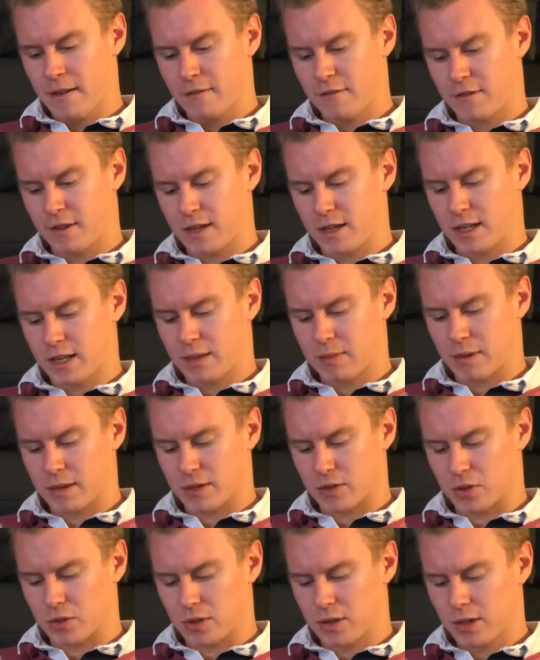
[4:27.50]
finde ich
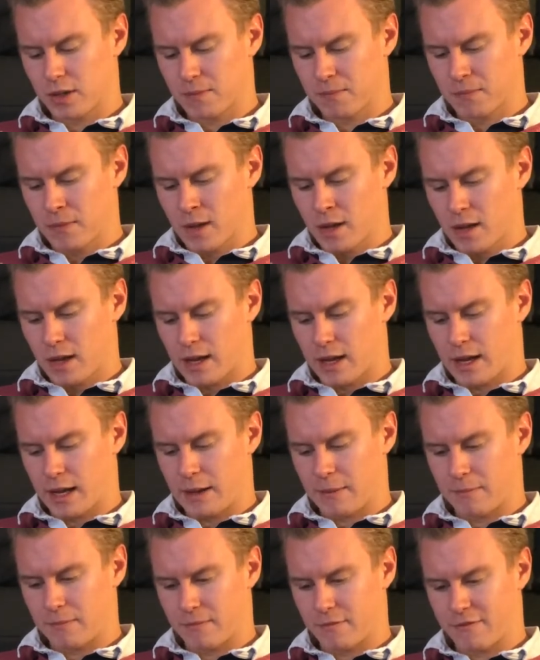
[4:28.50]
persönlich.
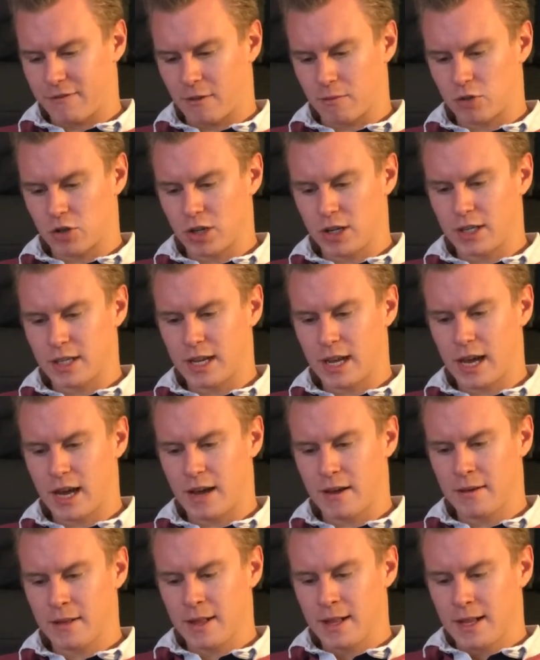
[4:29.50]
Ähm, vom Schnitt
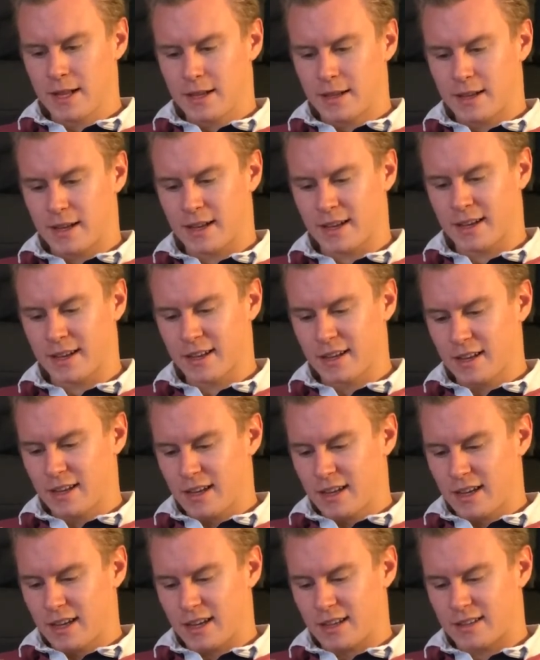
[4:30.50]
her
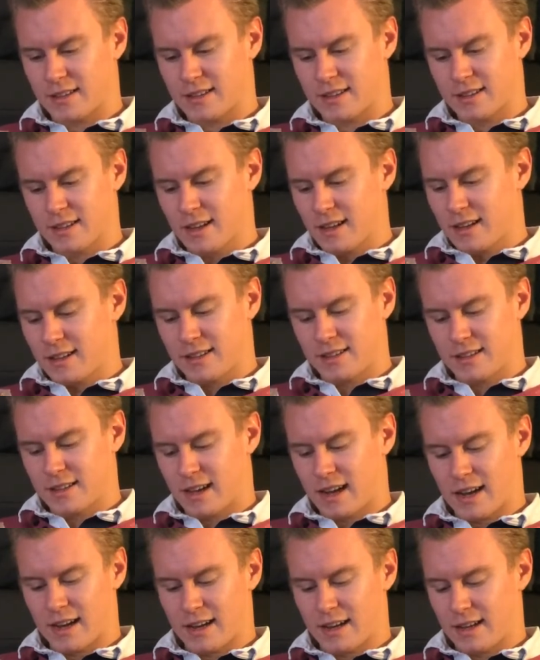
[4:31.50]
ist
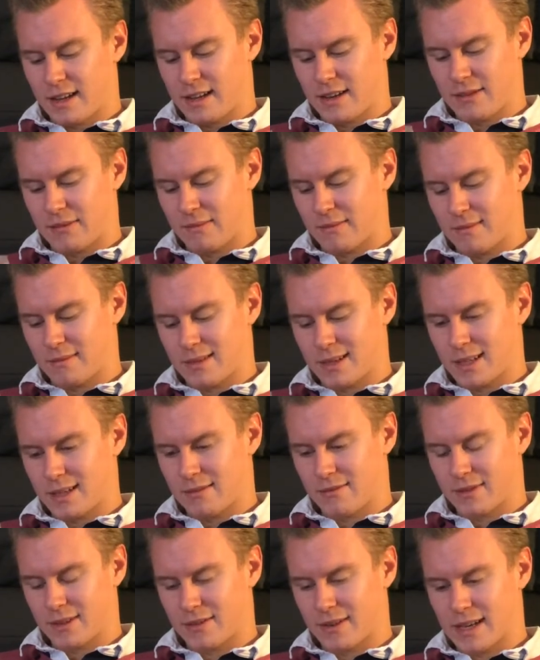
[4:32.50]
dieser, ähm,
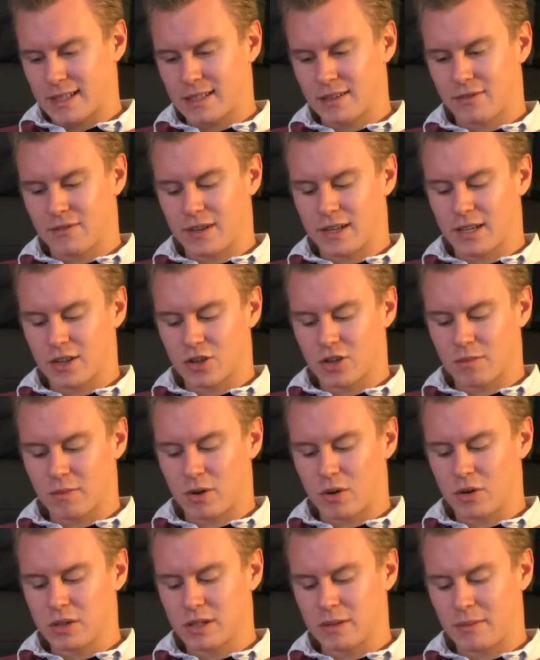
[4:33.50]
ich weiß nicht, wenn ihr schon
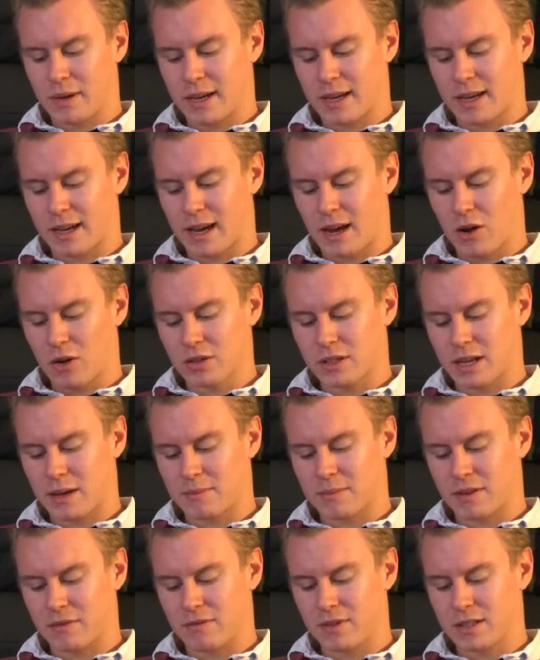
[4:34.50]
mal Ultimate geraucht
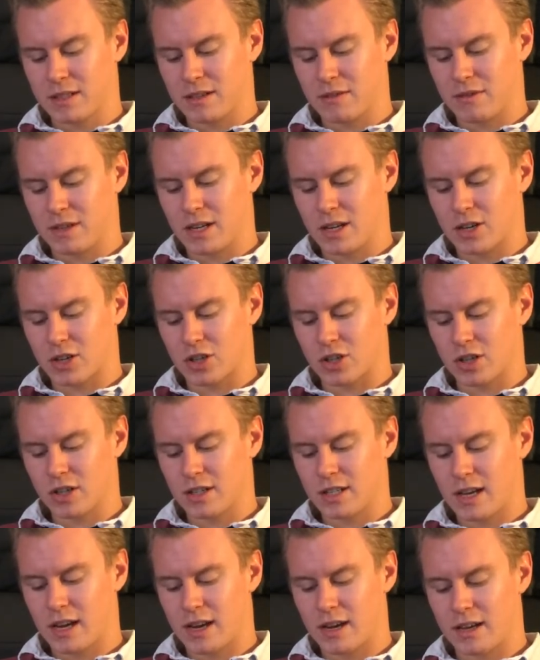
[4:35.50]
habt, dann wisst ihr, wie der
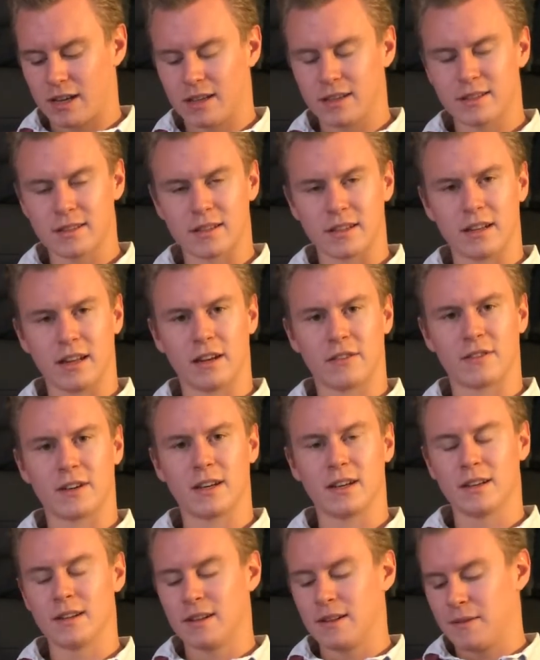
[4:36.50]
Schnitt ja ist in
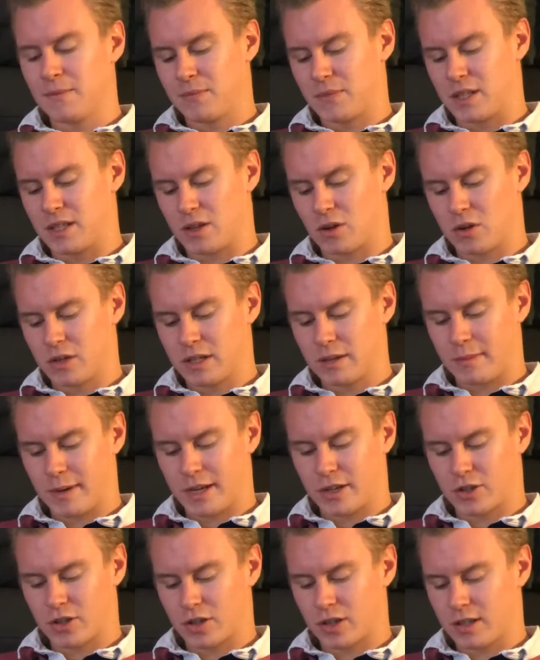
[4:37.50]
etwa. Dieser
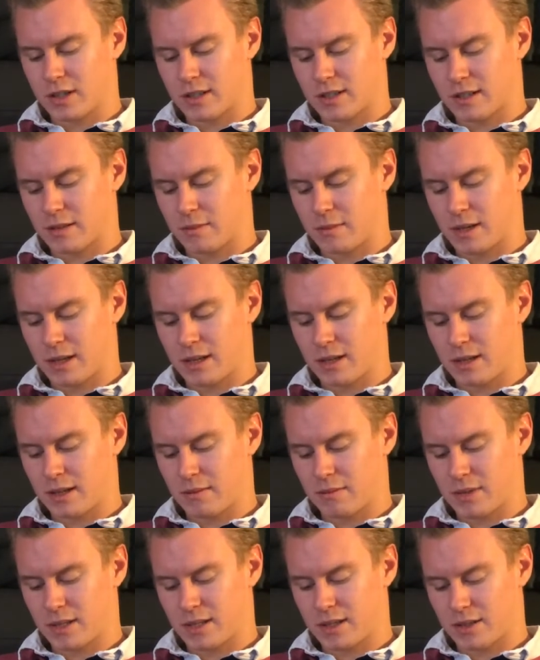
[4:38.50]
Ultimate-Schnitt ist immer
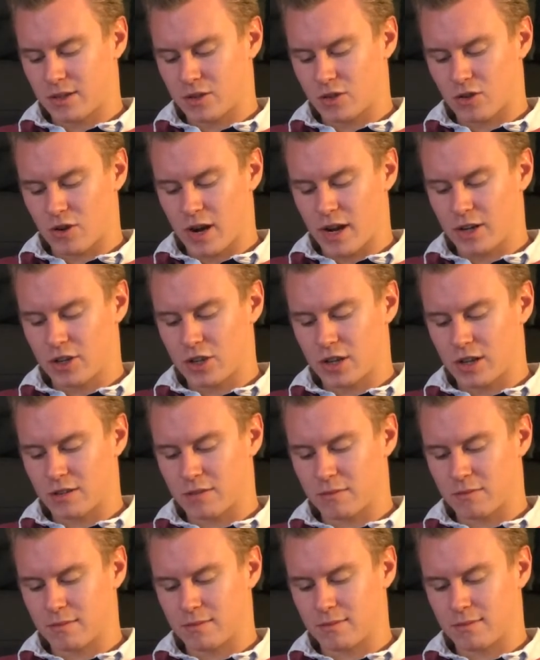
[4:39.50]
ein bisschen strange. Also,